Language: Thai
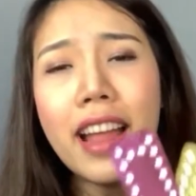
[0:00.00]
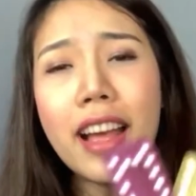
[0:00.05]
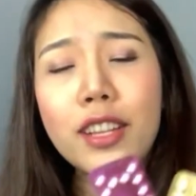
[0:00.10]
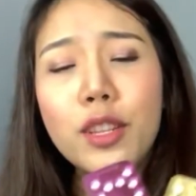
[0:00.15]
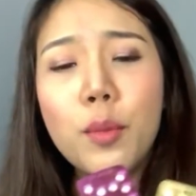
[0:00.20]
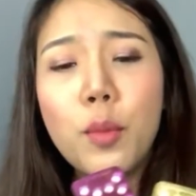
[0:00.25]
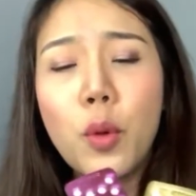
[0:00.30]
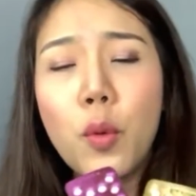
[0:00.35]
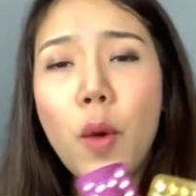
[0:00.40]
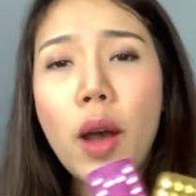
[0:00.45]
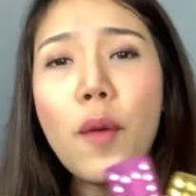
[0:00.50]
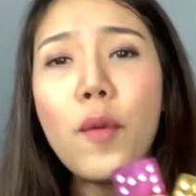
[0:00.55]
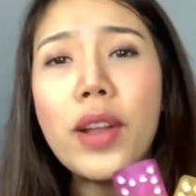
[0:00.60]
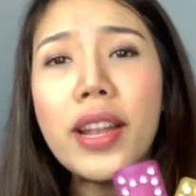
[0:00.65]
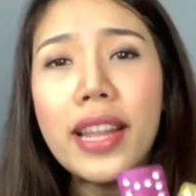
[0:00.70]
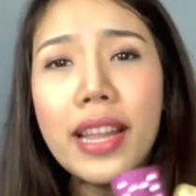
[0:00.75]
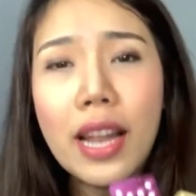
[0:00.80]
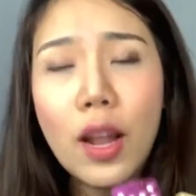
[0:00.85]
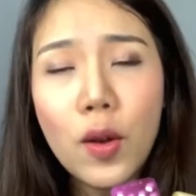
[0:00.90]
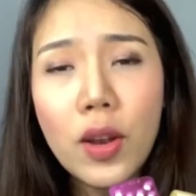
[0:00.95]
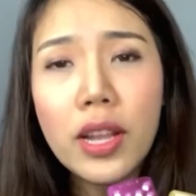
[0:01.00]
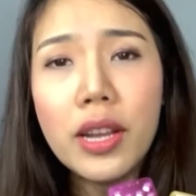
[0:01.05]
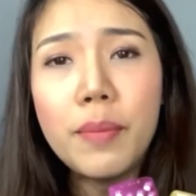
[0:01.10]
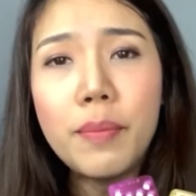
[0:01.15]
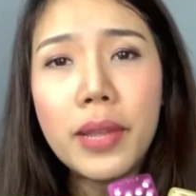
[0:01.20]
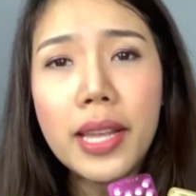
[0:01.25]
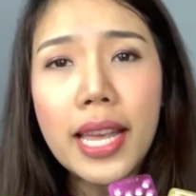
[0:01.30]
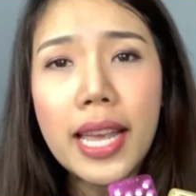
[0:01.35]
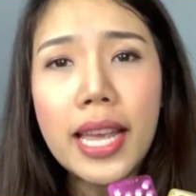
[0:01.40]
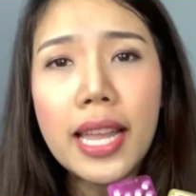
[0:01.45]
ถ้าสมมุติว่าวันนี้เราลื
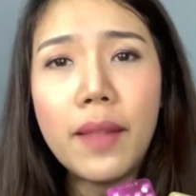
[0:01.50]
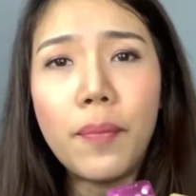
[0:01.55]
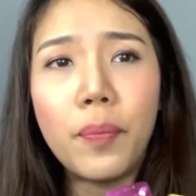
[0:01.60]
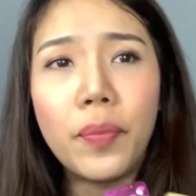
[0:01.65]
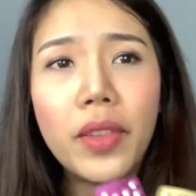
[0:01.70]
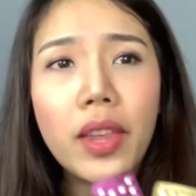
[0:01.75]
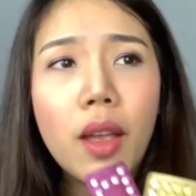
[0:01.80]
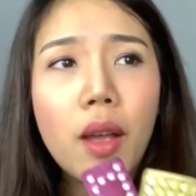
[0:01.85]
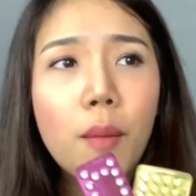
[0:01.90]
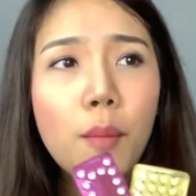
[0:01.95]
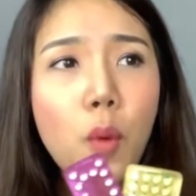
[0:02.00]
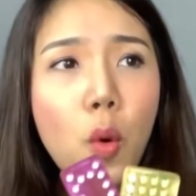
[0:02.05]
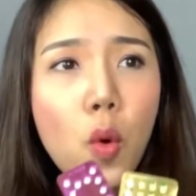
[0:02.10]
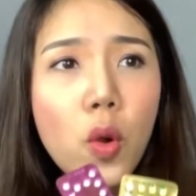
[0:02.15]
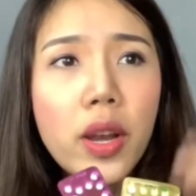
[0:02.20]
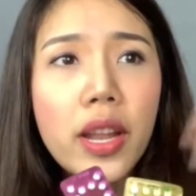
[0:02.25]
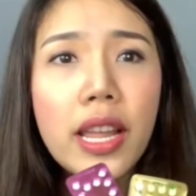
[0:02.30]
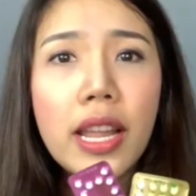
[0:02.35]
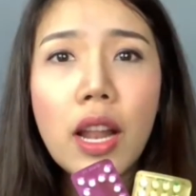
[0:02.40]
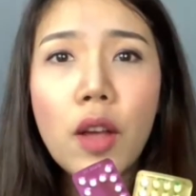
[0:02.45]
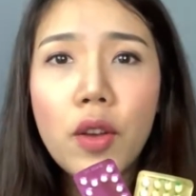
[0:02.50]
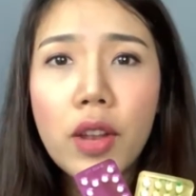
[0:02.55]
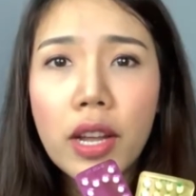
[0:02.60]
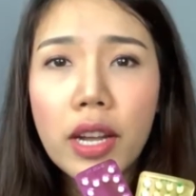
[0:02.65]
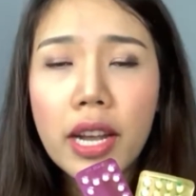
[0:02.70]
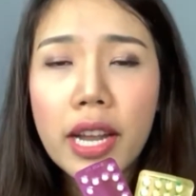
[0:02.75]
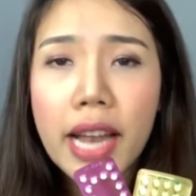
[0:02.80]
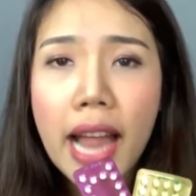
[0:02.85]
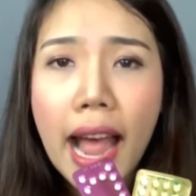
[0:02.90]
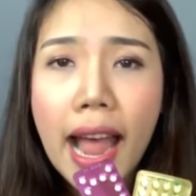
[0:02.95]
มกินพรุ่งนี้เรา
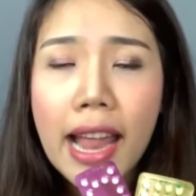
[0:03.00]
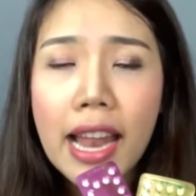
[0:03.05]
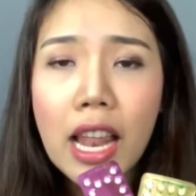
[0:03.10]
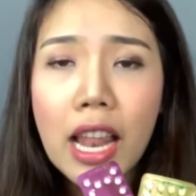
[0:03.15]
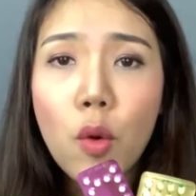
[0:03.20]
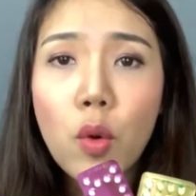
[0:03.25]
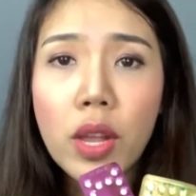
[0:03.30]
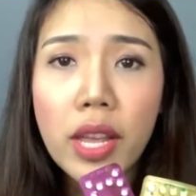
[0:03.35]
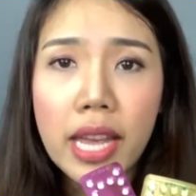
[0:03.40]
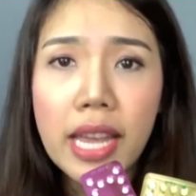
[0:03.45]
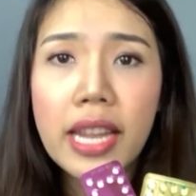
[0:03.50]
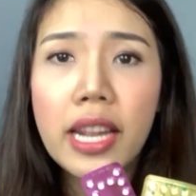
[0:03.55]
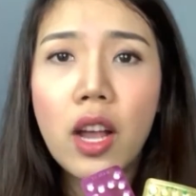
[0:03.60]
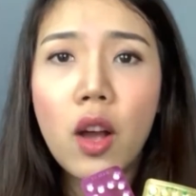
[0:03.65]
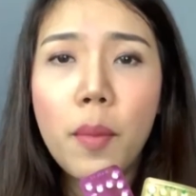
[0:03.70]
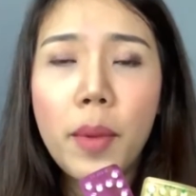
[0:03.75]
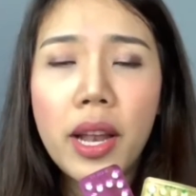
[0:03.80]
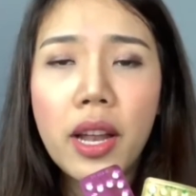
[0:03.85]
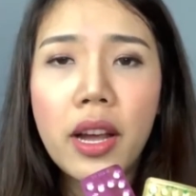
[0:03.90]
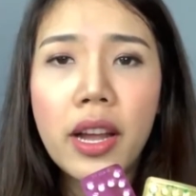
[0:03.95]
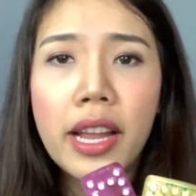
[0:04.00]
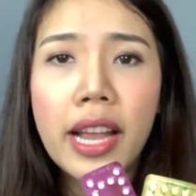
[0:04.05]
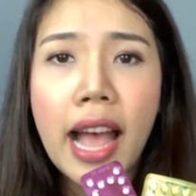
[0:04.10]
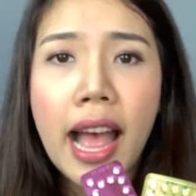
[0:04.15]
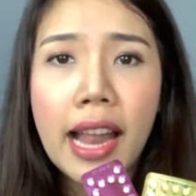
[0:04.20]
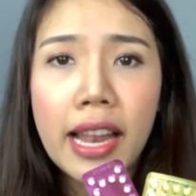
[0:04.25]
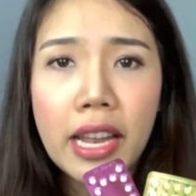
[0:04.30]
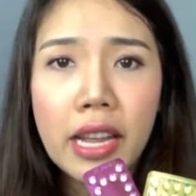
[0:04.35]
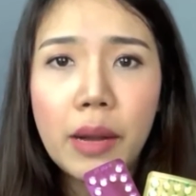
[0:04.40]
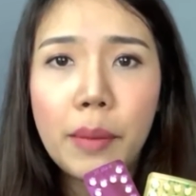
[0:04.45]
นึกขึ้นได้เรากินเข้าไปเลย
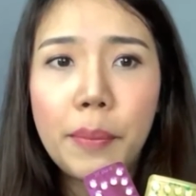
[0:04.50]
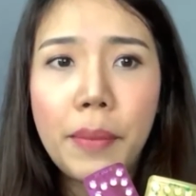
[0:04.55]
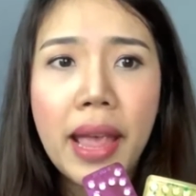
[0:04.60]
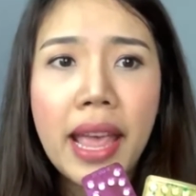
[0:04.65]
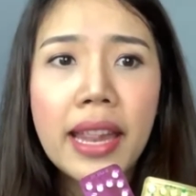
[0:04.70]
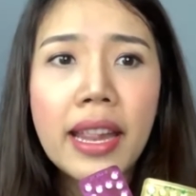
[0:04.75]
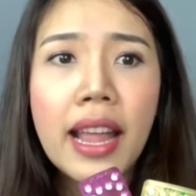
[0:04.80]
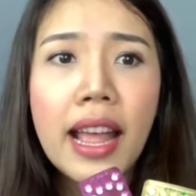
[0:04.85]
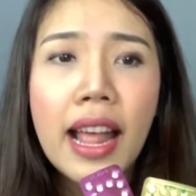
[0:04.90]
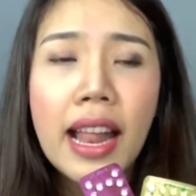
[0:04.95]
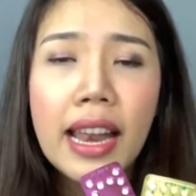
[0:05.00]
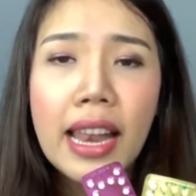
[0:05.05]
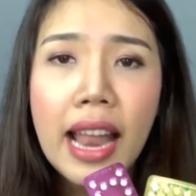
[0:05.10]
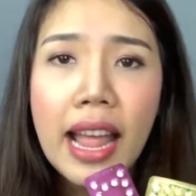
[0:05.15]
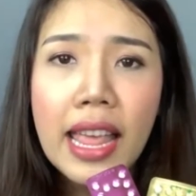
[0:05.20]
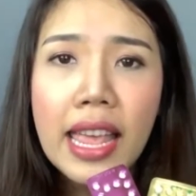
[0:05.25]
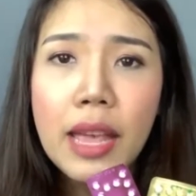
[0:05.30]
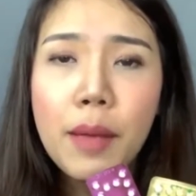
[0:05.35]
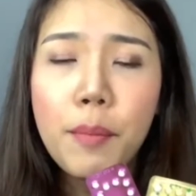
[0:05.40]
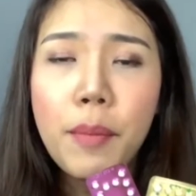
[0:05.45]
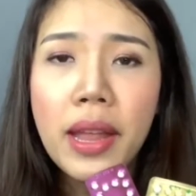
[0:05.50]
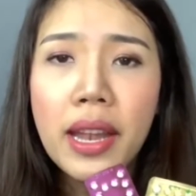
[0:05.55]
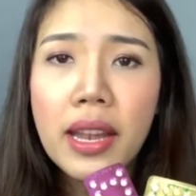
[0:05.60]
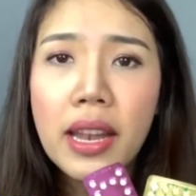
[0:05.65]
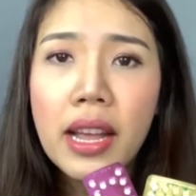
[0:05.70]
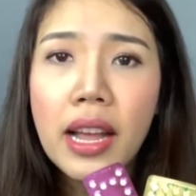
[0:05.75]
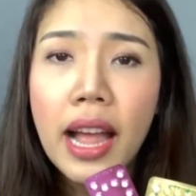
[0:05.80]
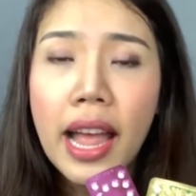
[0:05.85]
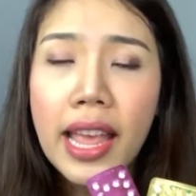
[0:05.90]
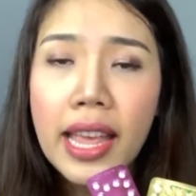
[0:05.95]
ค่ะหนึ่งเม็ดและอีกเม็ด
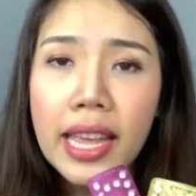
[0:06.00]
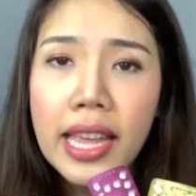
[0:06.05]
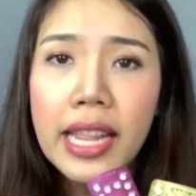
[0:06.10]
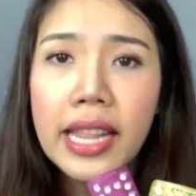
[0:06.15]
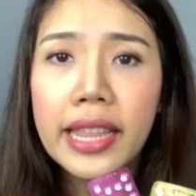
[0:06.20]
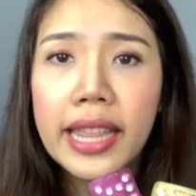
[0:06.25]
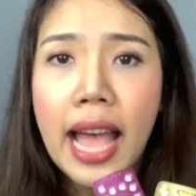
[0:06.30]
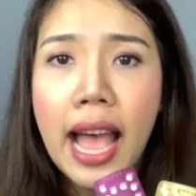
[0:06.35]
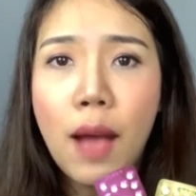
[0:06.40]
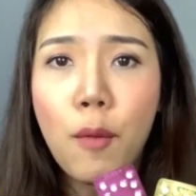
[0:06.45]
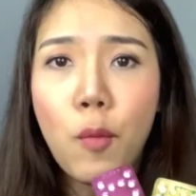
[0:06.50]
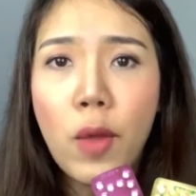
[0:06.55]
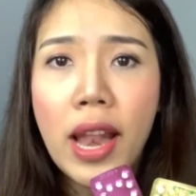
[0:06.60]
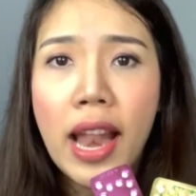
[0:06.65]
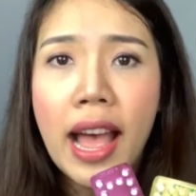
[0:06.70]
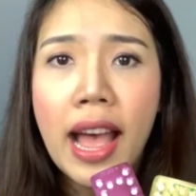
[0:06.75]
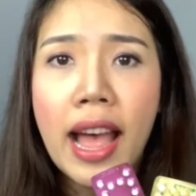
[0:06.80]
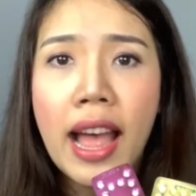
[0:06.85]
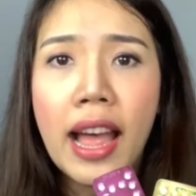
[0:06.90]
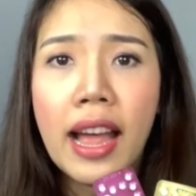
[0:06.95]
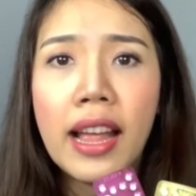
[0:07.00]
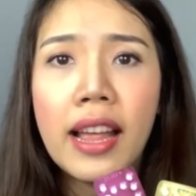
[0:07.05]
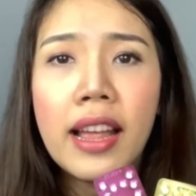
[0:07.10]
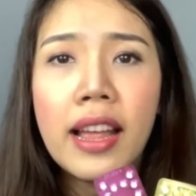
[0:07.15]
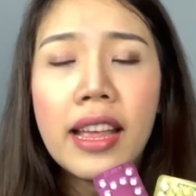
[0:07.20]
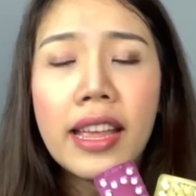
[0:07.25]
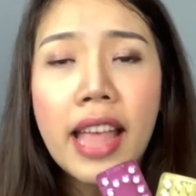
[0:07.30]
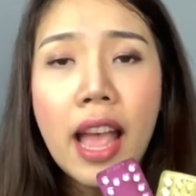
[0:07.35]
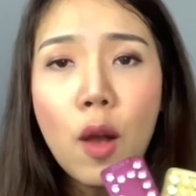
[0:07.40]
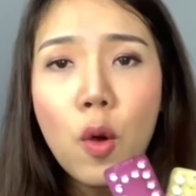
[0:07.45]
หนึ่งให้กินตามเวลา
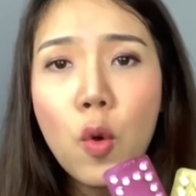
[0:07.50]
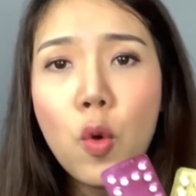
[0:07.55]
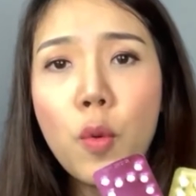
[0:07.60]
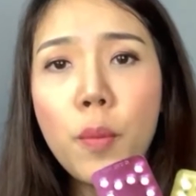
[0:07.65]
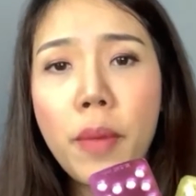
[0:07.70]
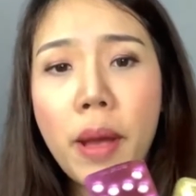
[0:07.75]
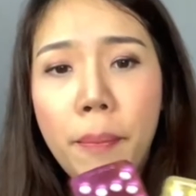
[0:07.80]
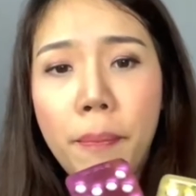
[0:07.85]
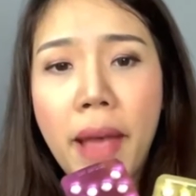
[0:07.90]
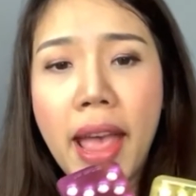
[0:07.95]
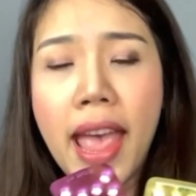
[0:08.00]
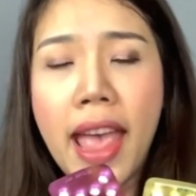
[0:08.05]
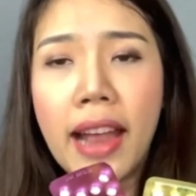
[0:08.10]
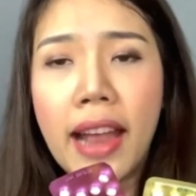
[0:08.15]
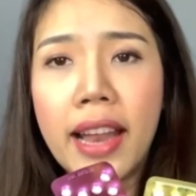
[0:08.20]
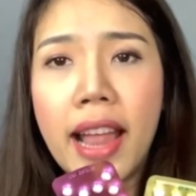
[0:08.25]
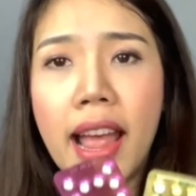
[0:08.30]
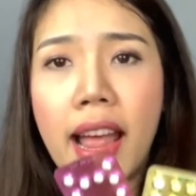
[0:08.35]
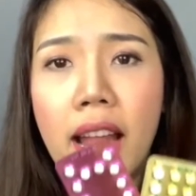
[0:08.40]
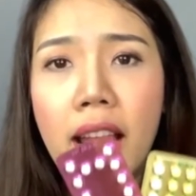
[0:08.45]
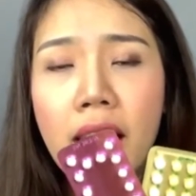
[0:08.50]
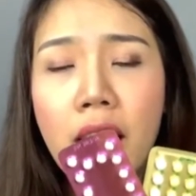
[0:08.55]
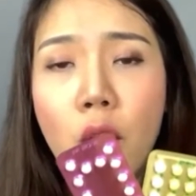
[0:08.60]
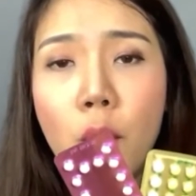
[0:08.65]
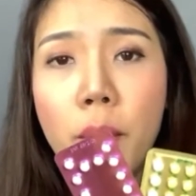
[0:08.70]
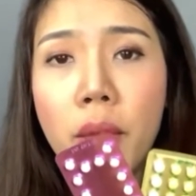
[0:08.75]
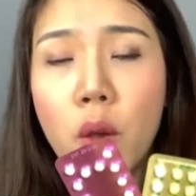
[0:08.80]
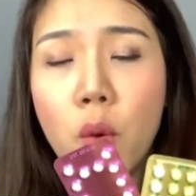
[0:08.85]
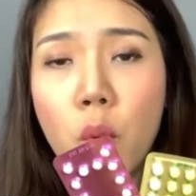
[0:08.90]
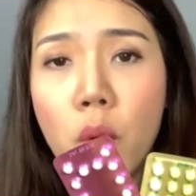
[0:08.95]
ยาคุมแบบแผงเนี่ย
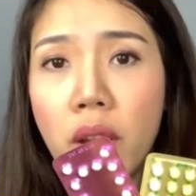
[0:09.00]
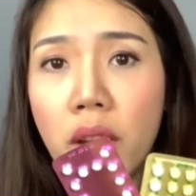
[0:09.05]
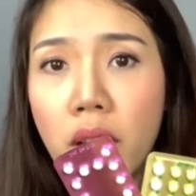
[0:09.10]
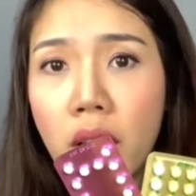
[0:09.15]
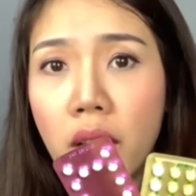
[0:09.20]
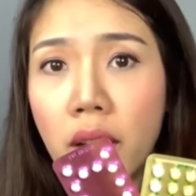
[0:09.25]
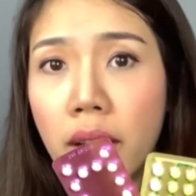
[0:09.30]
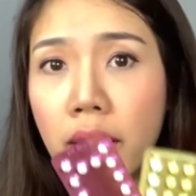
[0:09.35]
เราไม่ควร